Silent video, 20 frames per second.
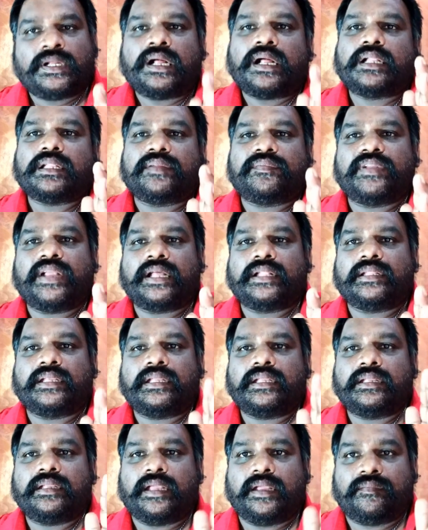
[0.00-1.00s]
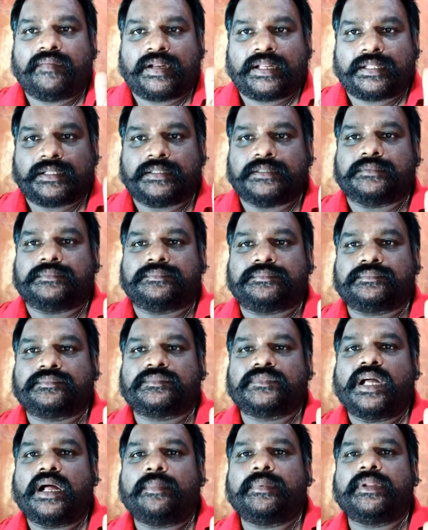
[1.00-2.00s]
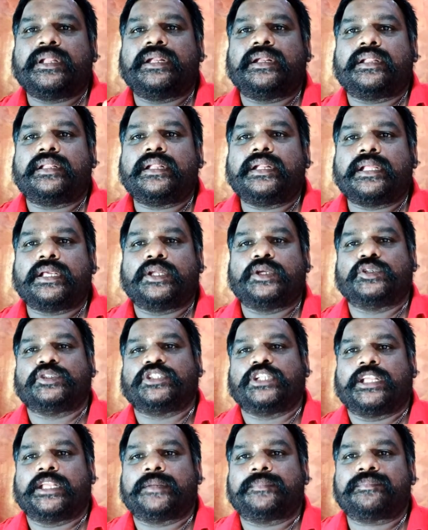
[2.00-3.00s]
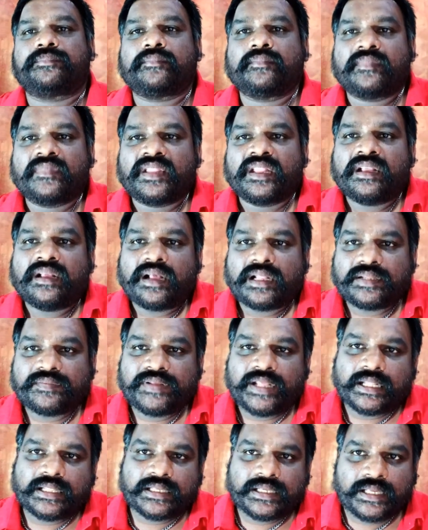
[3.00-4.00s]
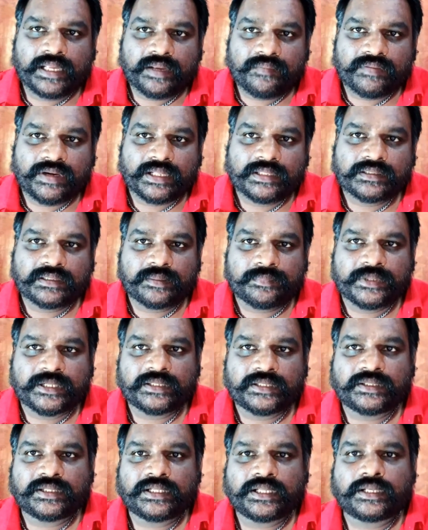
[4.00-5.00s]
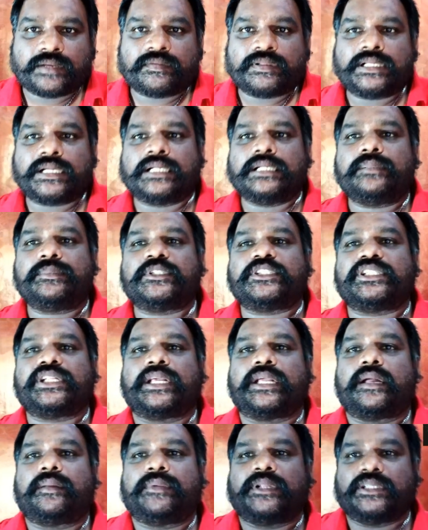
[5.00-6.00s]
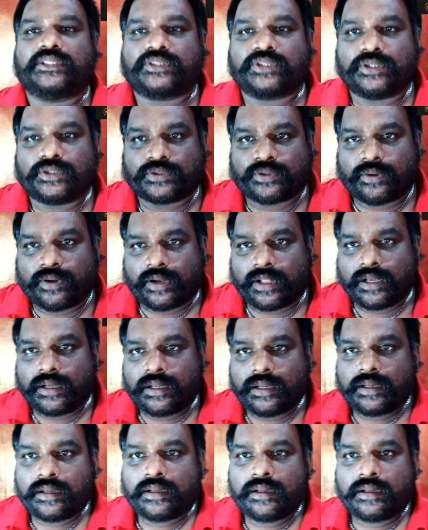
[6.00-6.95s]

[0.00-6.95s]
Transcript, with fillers: அந்த வியாதி ஏ வருது அப்படின்றத நீங்கள் யோசிங்க அந்த வியாதி ஏன் வருது அப்படின்னு நீங்கள் வந்து கண்டுபிடிச்சிட்டிங்க அப்படின்னு சொல்லி சொன்னால்